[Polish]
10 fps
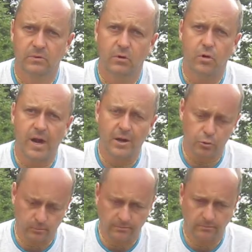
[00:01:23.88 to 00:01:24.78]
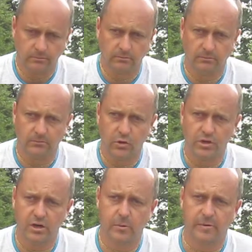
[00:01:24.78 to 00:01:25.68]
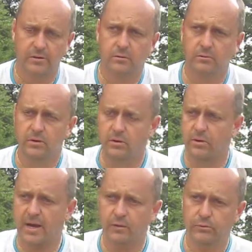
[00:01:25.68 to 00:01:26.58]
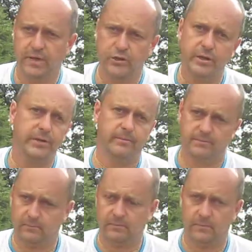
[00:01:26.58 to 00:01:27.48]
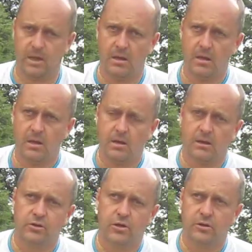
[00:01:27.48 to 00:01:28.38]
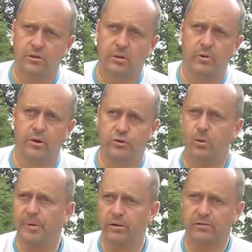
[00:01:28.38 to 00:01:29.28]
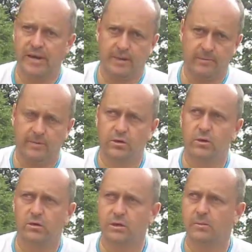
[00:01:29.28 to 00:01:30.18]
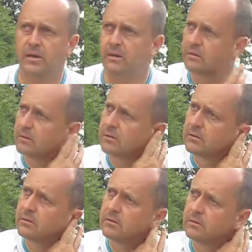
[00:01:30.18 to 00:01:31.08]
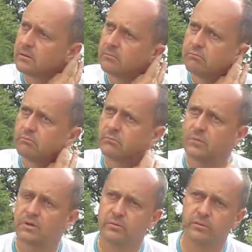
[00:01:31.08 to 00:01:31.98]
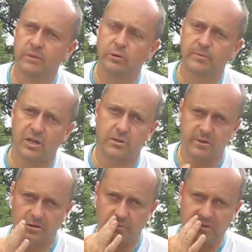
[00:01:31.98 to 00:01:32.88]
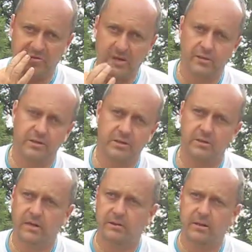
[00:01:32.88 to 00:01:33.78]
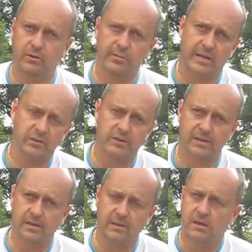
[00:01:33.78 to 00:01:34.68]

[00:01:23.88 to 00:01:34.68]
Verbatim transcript: koralu noszenie po prostu koralu na szyi. Jeżeli osoba była już operowana, jeżeli osoba e, no, w niedługim czasie będzie operowana właśnie na, na tą tarczycę,